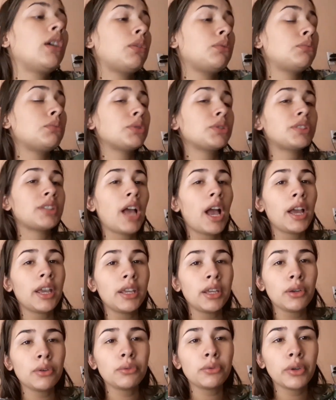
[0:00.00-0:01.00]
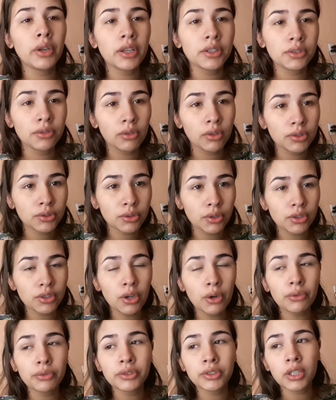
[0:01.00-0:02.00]
Almoçar aí, eu fui resolver umas coisas da
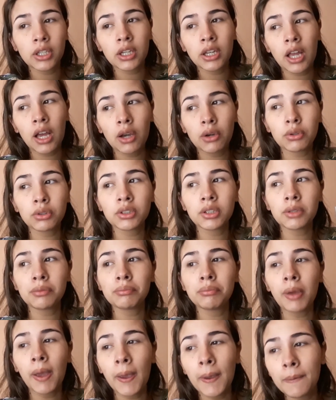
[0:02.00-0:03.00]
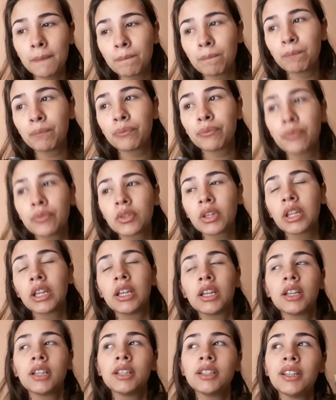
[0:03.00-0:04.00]
oficina na rua também.
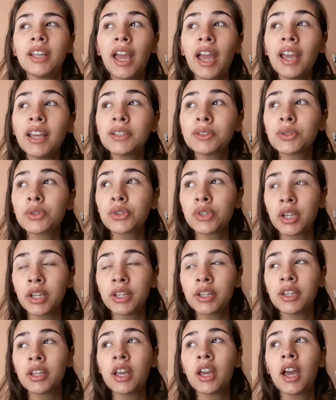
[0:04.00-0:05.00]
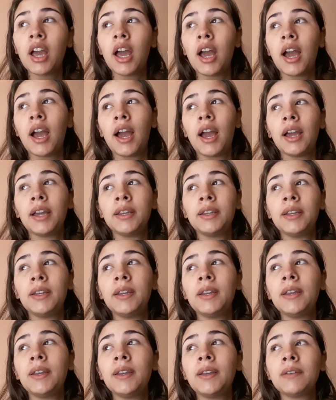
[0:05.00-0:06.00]
E é isso, gente.
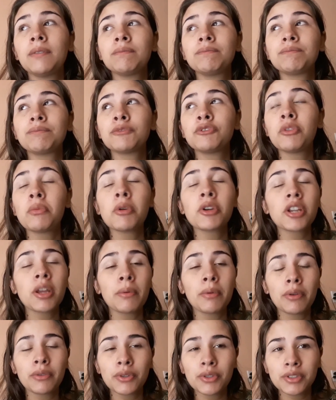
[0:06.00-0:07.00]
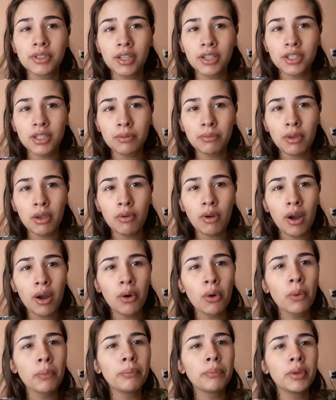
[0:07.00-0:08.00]
Aí vou mostrar pra vocês também uma
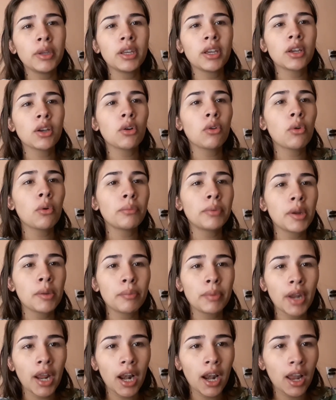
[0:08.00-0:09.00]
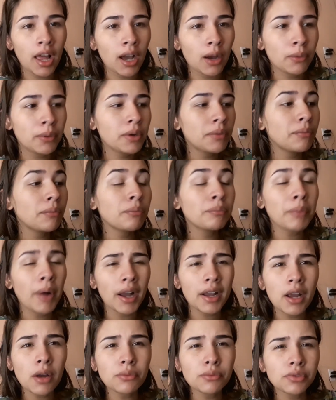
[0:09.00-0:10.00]
roupinha que eu comprei pra Laura. Um
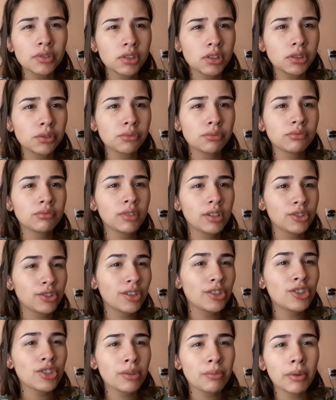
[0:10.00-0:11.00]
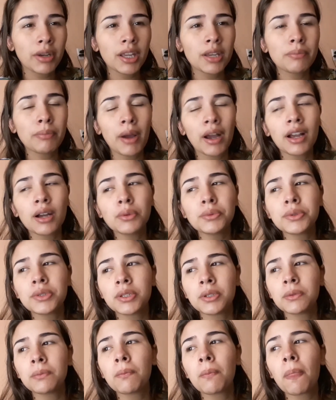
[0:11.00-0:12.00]
pagãozinho. A gente chama aquele pagãozinho.